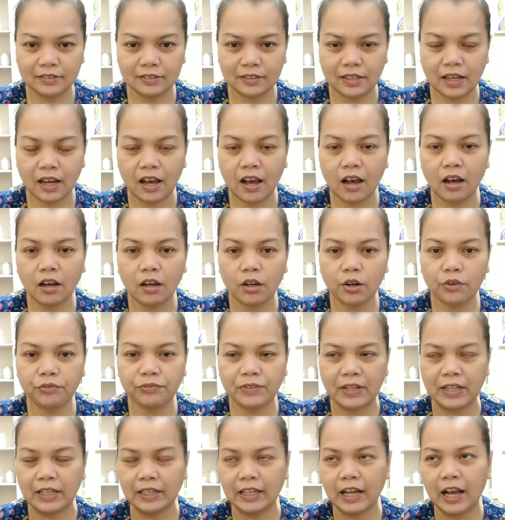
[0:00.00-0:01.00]
นะคะ ครอบ
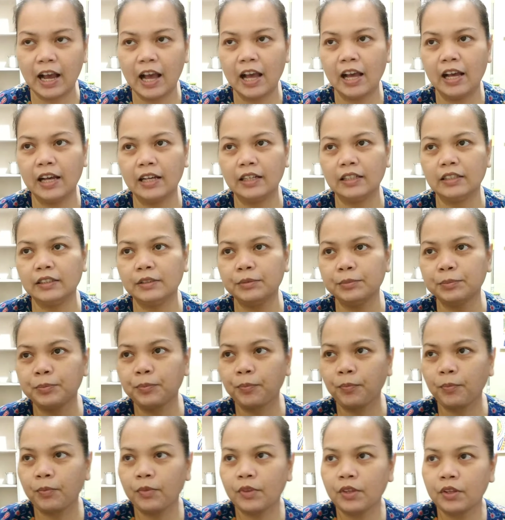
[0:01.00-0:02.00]
ฟันต่างหาก
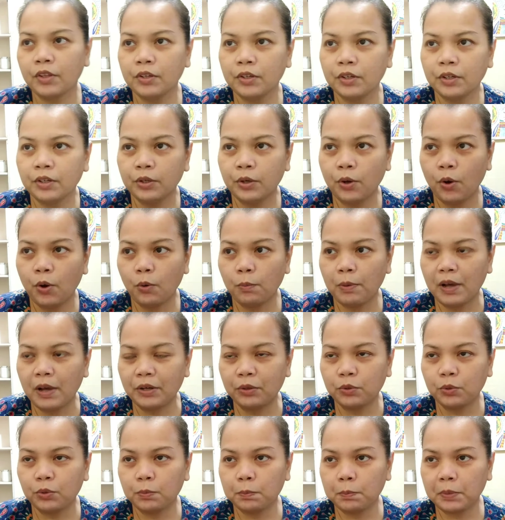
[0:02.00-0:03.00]
หกพัน
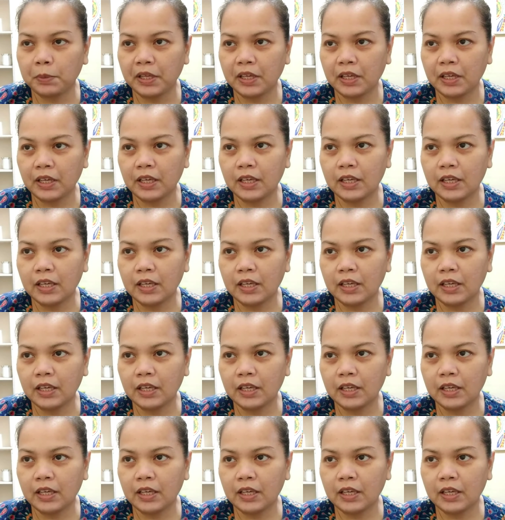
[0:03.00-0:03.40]
รูปี